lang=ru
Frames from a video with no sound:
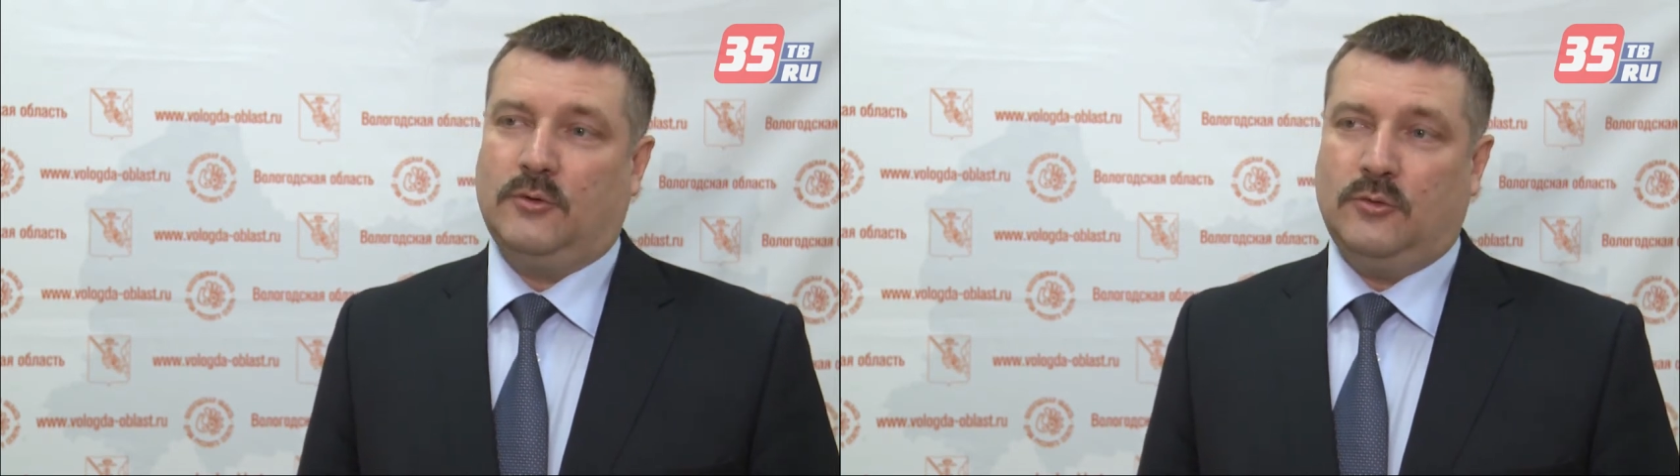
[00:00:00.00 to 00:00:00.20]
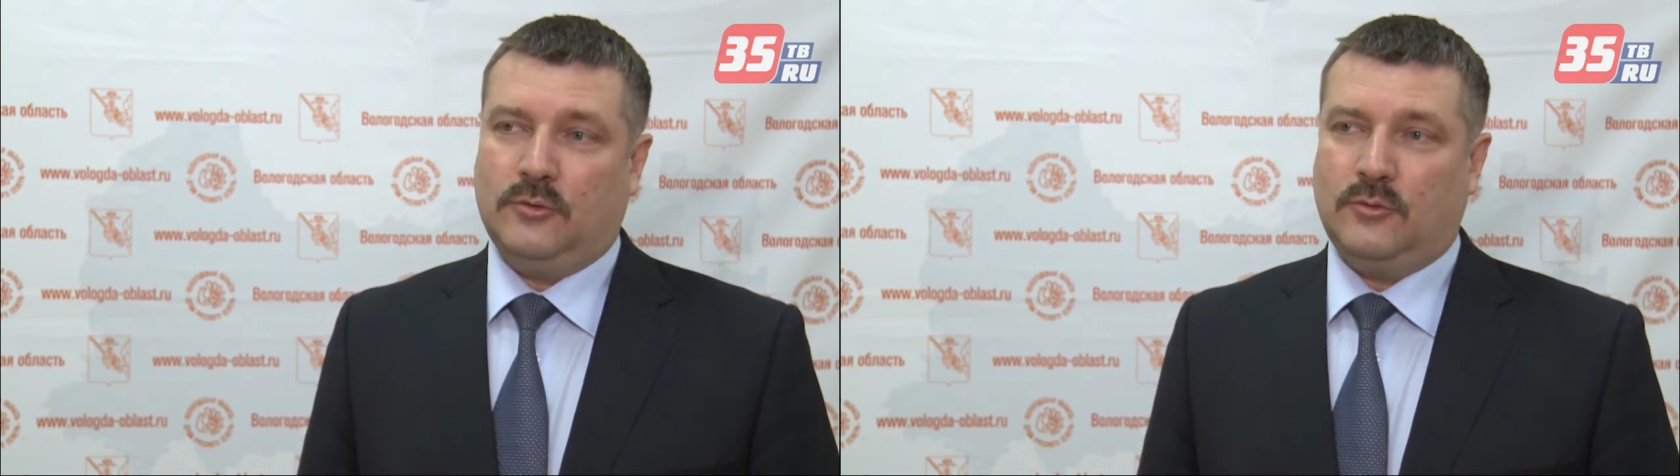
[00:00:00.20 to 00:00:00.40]

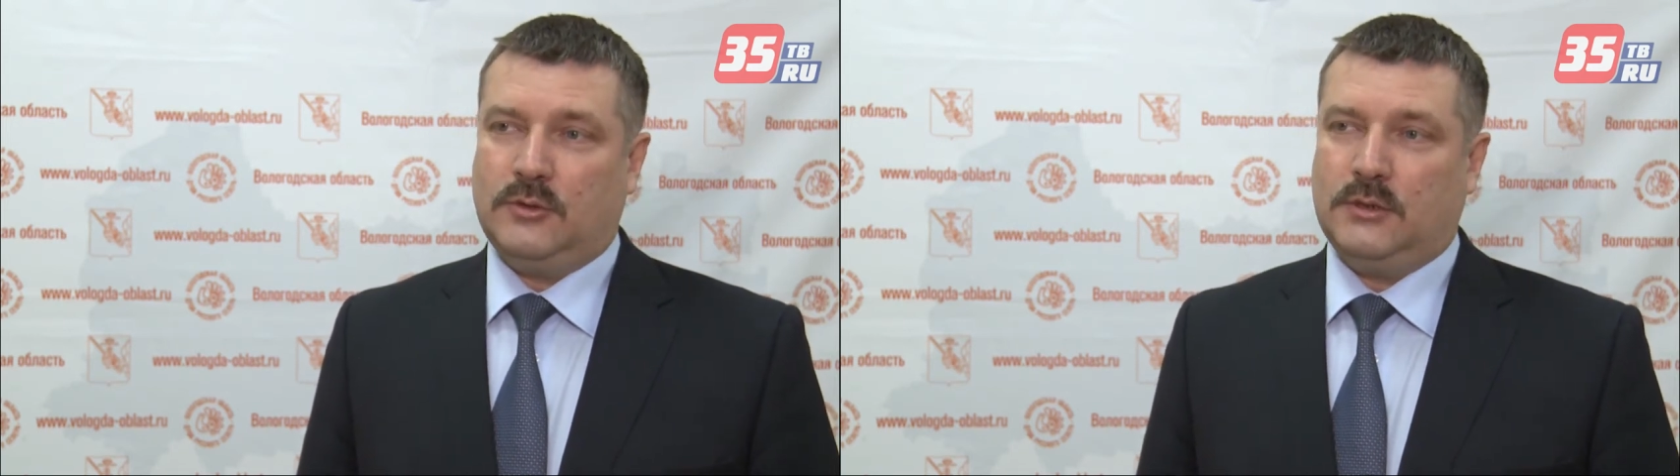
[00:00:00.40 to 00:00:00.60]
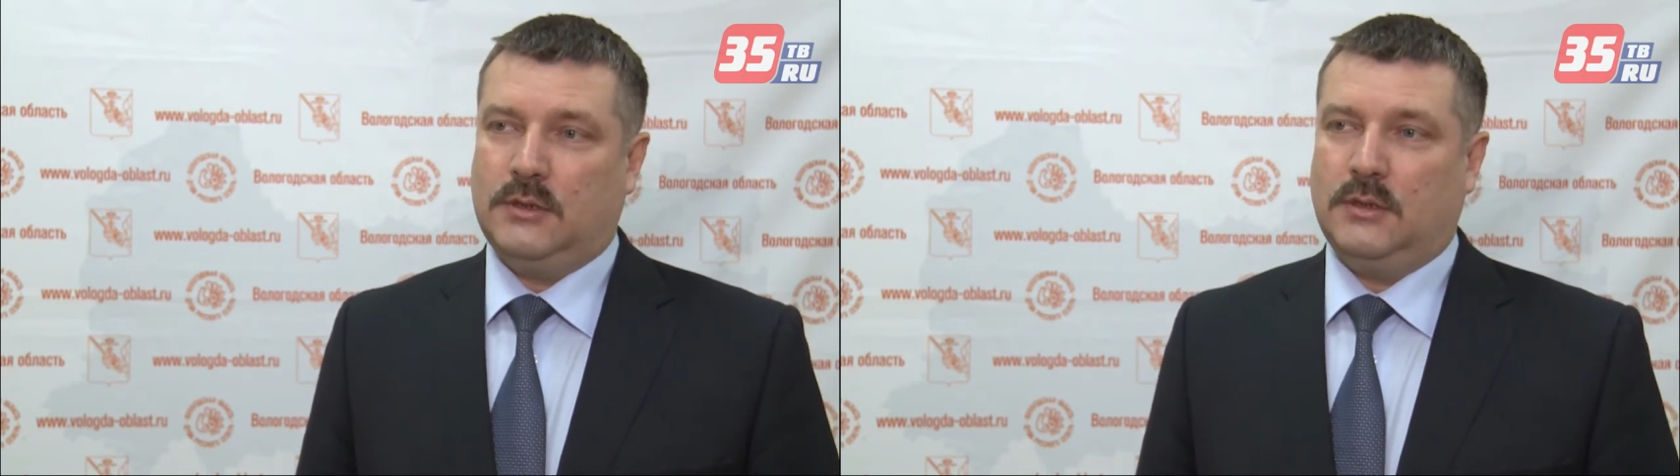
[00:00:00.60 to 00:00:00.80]

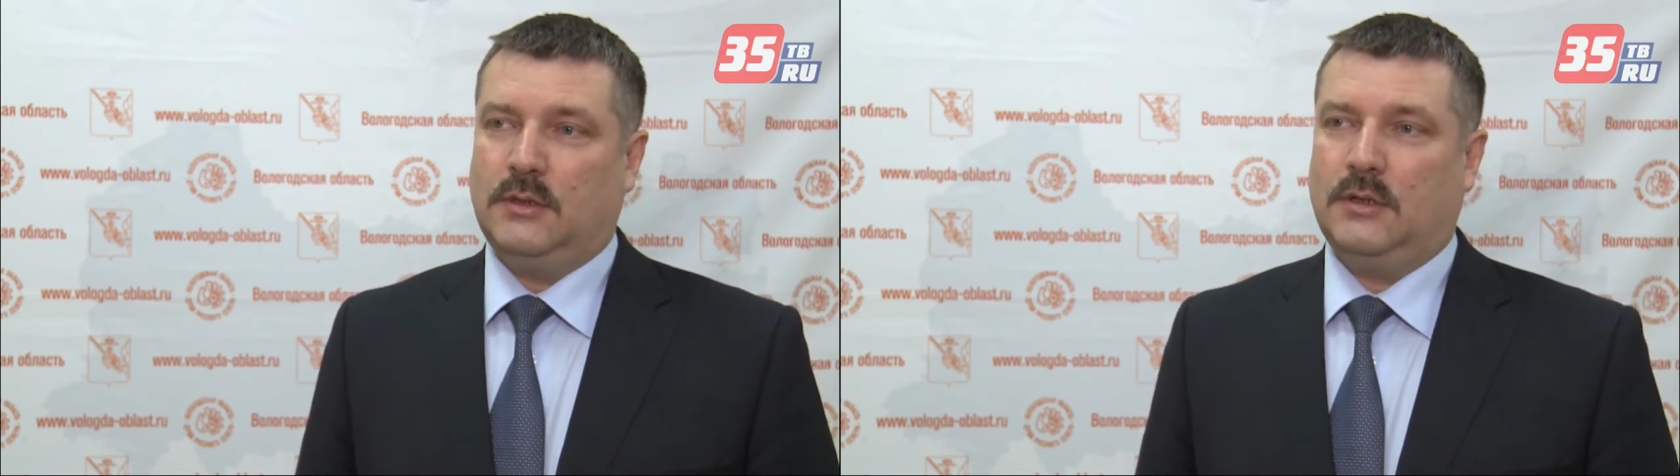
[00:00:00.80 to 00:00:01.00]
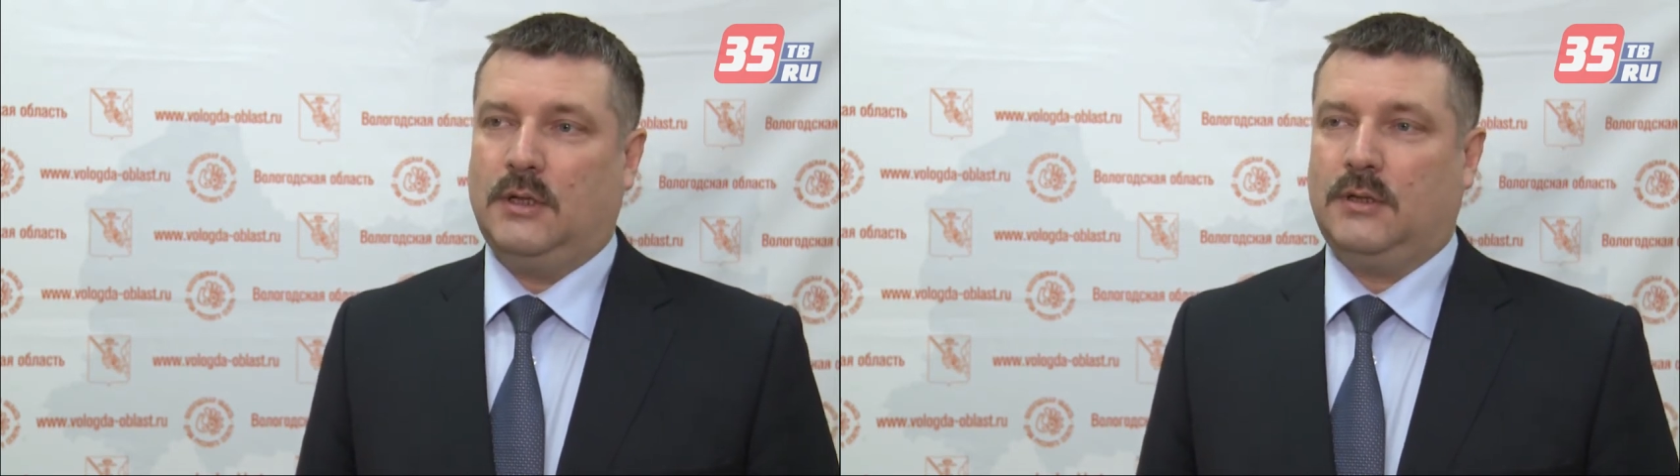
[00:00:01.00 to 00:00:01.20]
конкурс
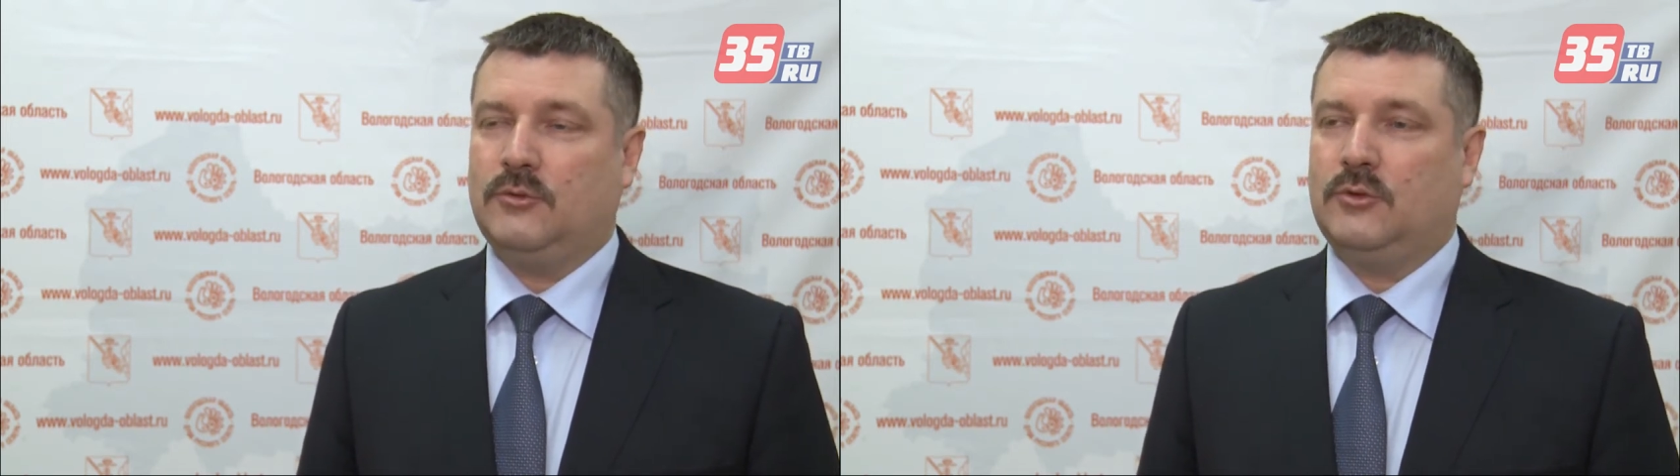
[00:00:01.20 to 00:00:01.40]
для того,